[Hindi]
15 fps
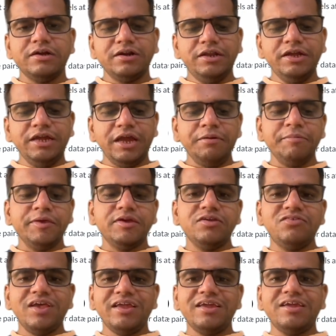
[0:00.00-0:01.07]
ठीक है
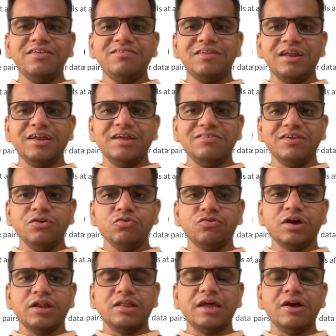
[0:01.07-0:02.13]
इसे किस तरीके से यूज
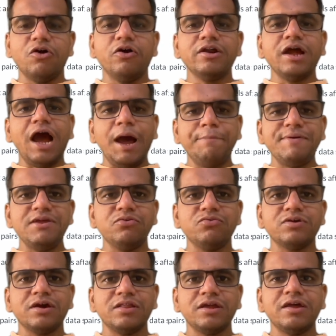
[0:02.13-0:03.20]
करते हैं और कहाँ पे यूज
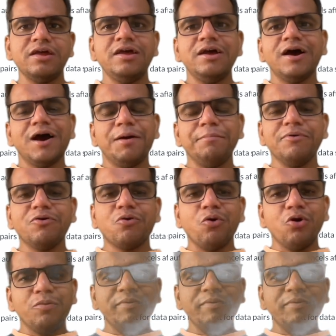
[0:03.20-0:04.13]
करते हैं हम कोड